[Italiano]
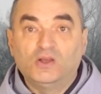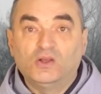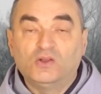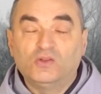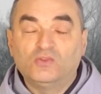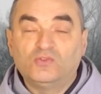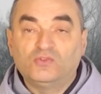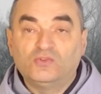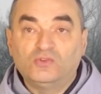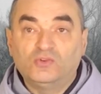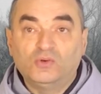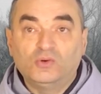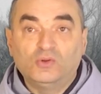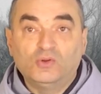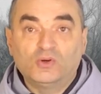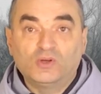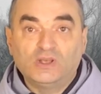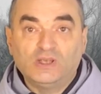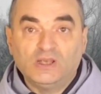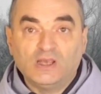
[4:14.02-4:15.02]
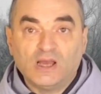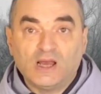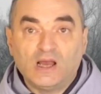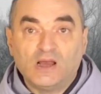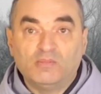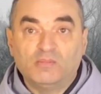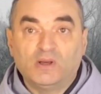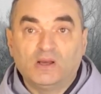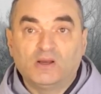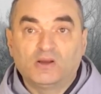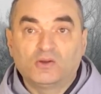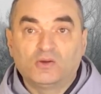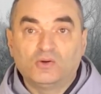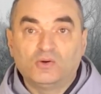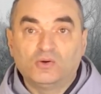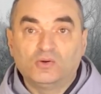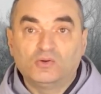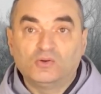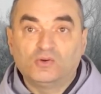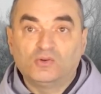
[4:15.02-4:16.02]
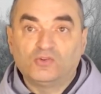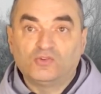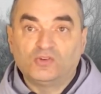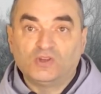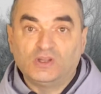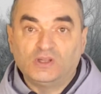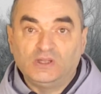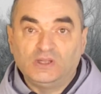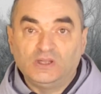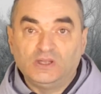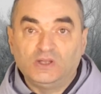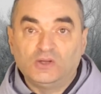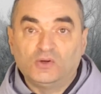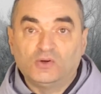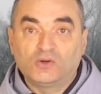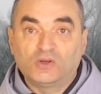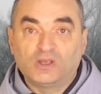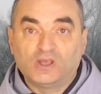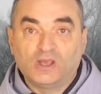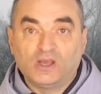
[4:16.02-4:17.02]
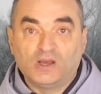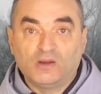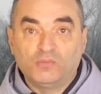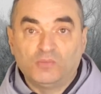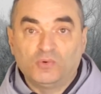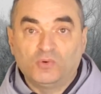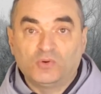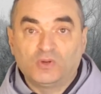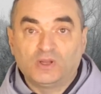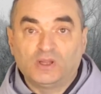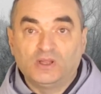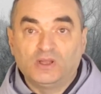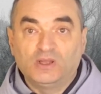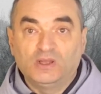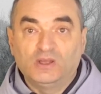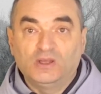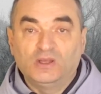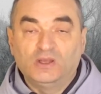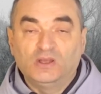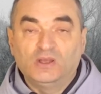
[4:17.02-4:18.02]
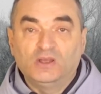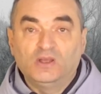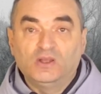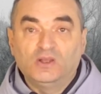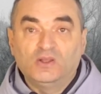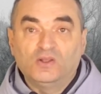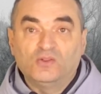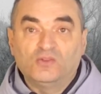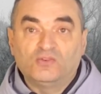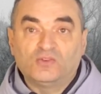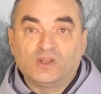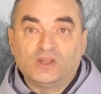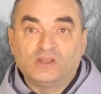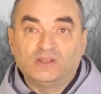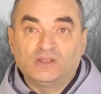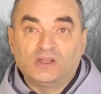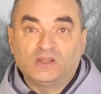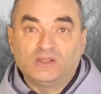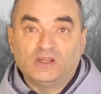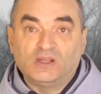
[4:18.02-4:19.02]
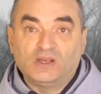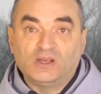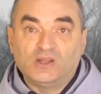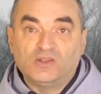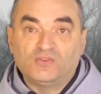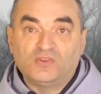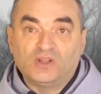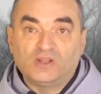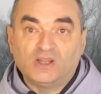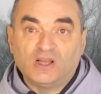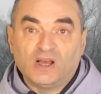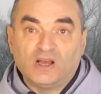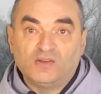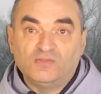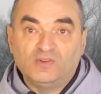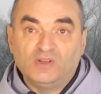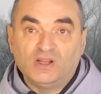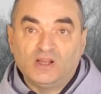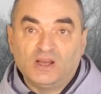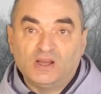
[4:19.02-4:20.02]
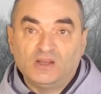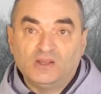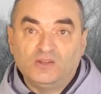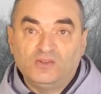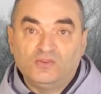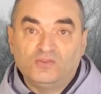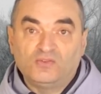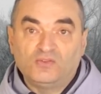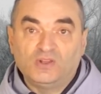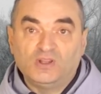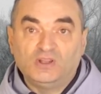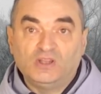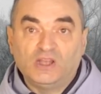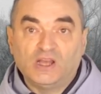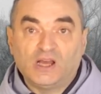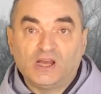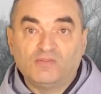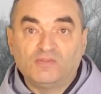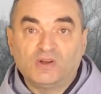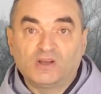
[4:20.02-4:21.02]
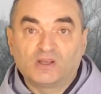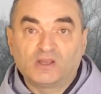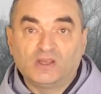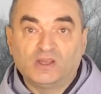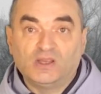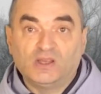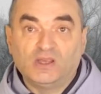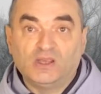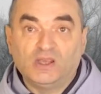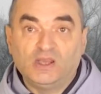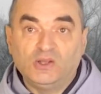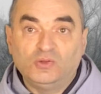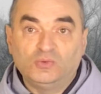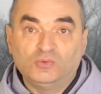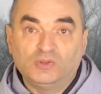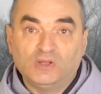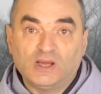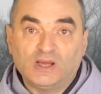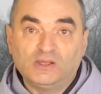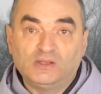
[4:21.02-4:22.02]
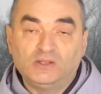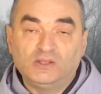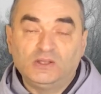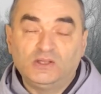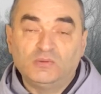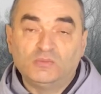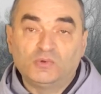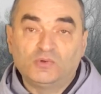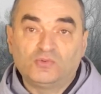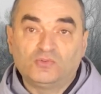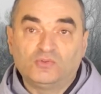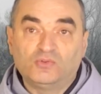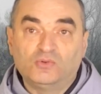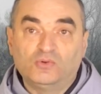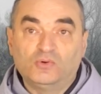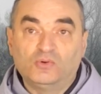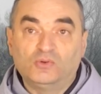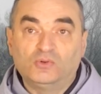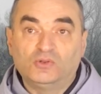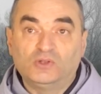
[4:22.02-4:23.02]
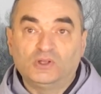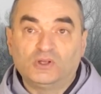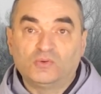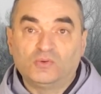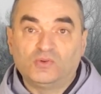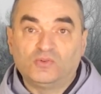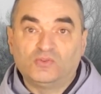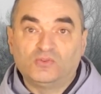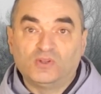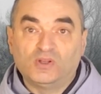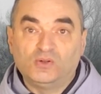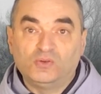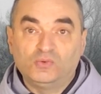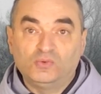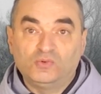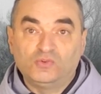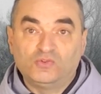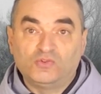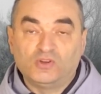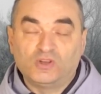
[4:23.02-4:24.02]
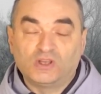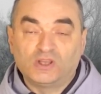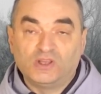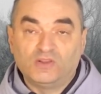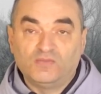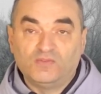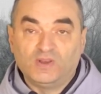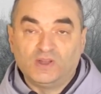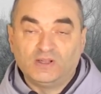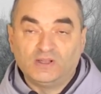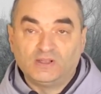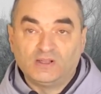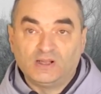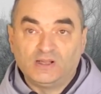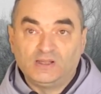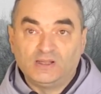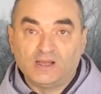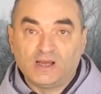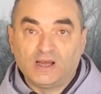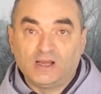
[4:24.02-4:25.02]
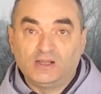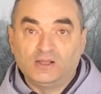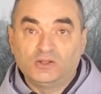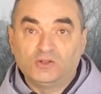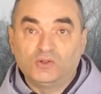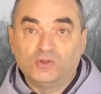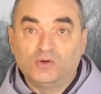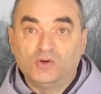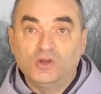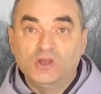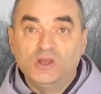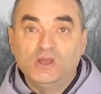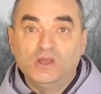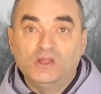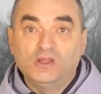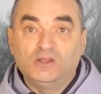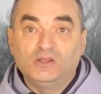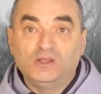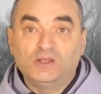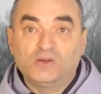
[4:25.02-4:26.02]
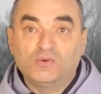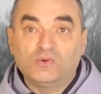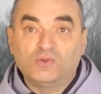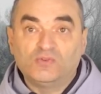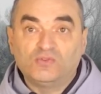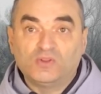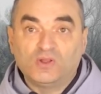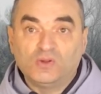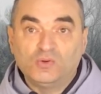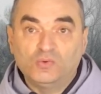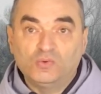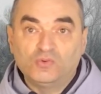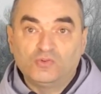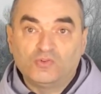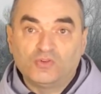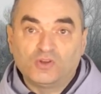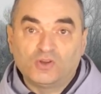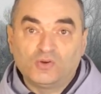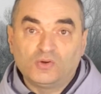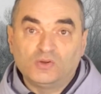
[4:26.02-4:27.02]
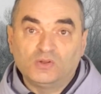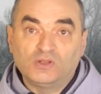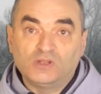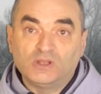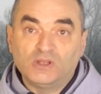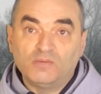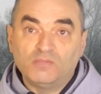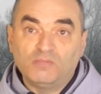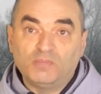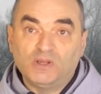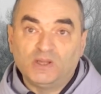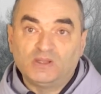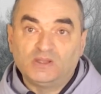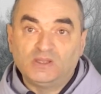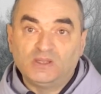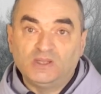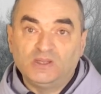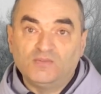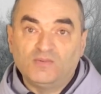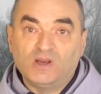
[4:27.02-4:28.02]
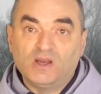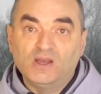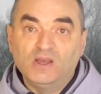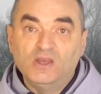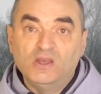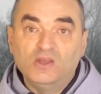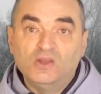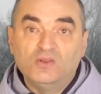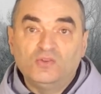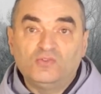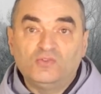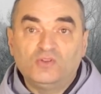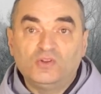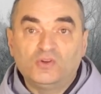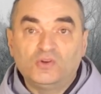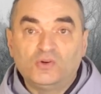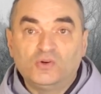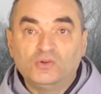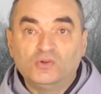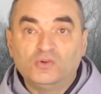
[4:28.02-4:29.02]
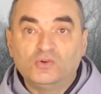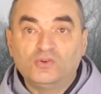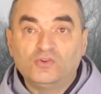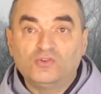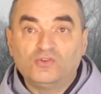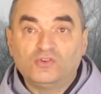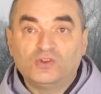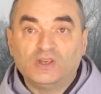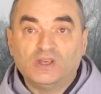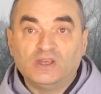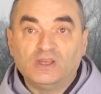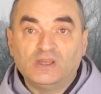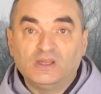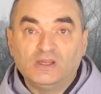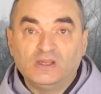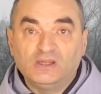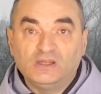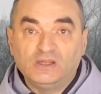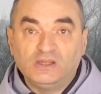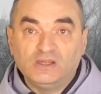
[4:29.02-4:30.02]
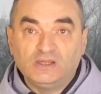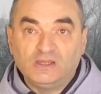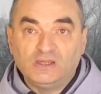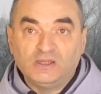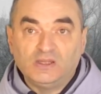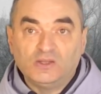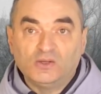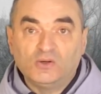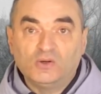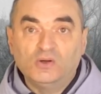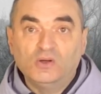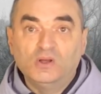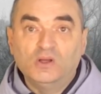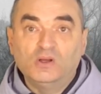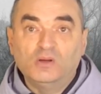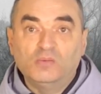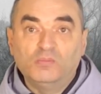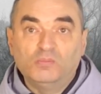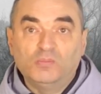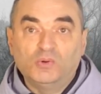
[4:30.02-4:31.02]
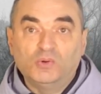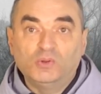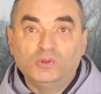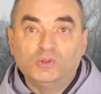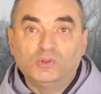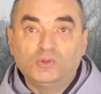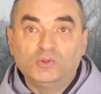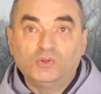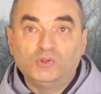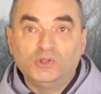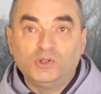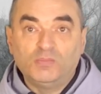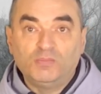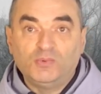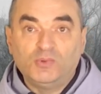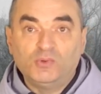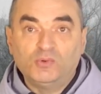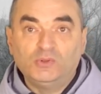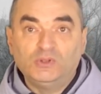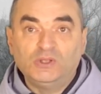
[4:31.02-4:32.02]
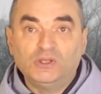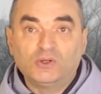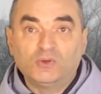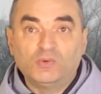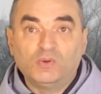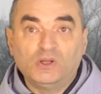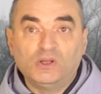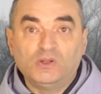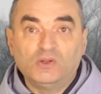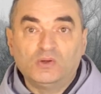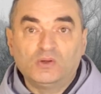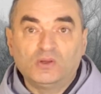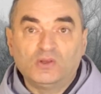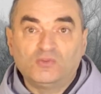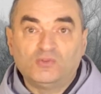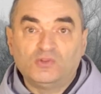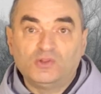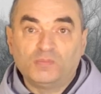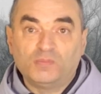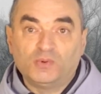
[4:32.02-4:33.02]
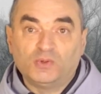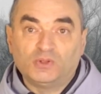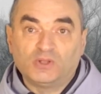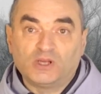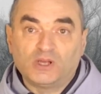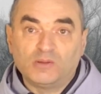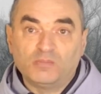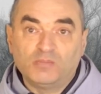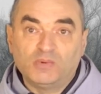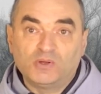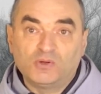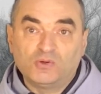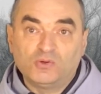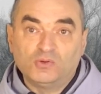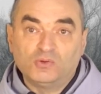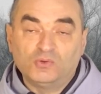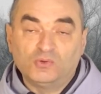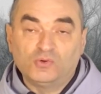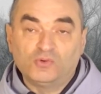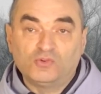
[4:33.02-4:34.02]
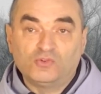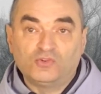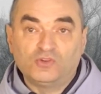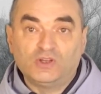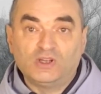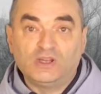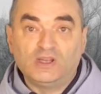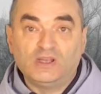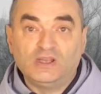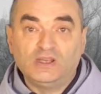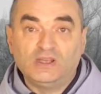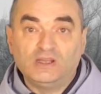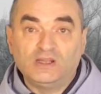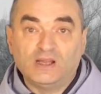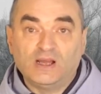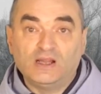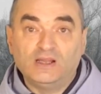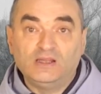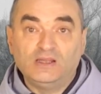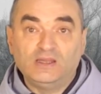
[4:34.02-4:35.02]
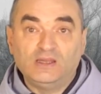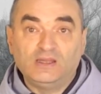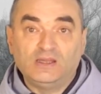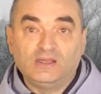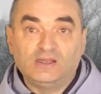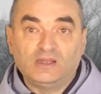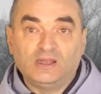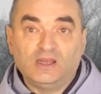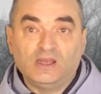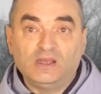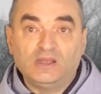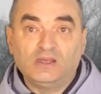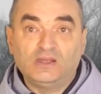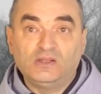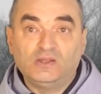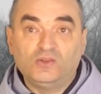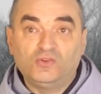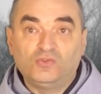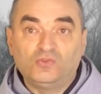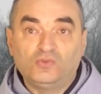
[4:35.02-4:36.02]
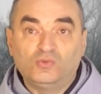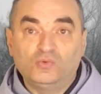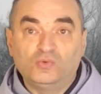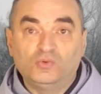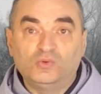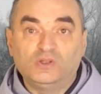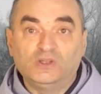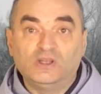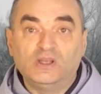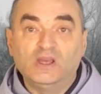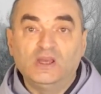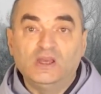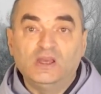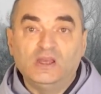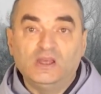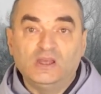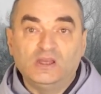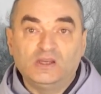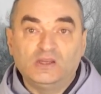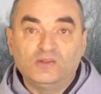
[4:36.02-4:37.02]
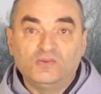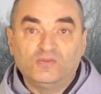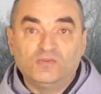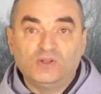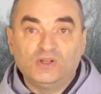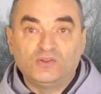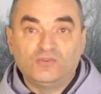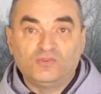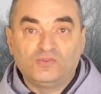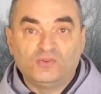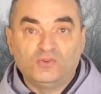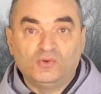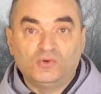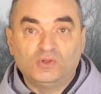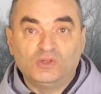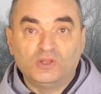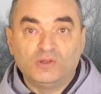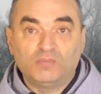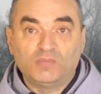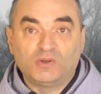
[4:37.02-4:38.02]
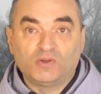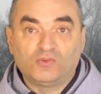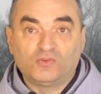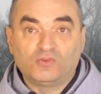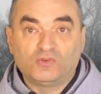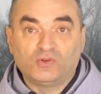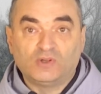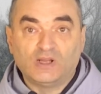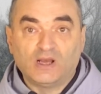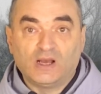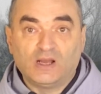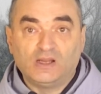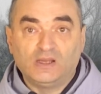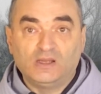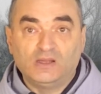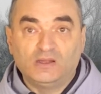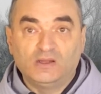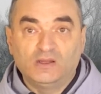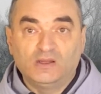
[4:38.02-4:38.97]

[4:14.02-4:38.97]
solo chi ama conosce Dio che è amore. Santa Teresa d'Avila insegnava che in un attimo solo di questa luce che viene dall'alto, di questa luce contemplativa, si conosce di Dio molto di più di quello che si potrebbe conoscere in anni interi di studi e riflessioni personali.